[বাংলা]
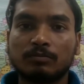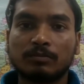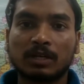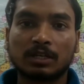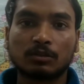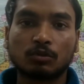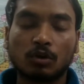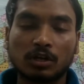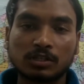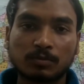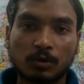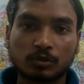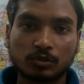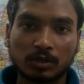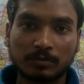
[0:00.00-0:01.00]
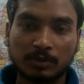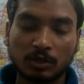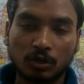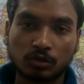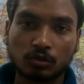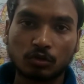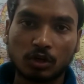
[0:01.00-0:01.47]
মানে দশ বছরের
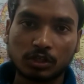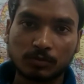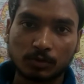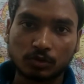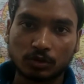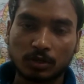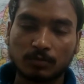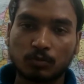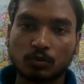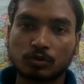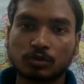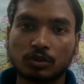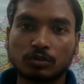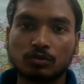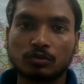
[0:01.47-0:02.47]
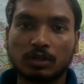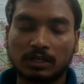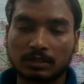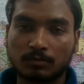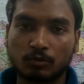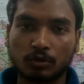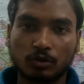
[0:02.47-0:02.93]
বিগত দশ বছরের প্রশ্নের জন্য
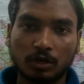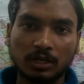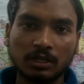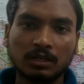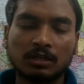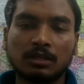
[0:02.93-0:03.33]
একটা বই হয়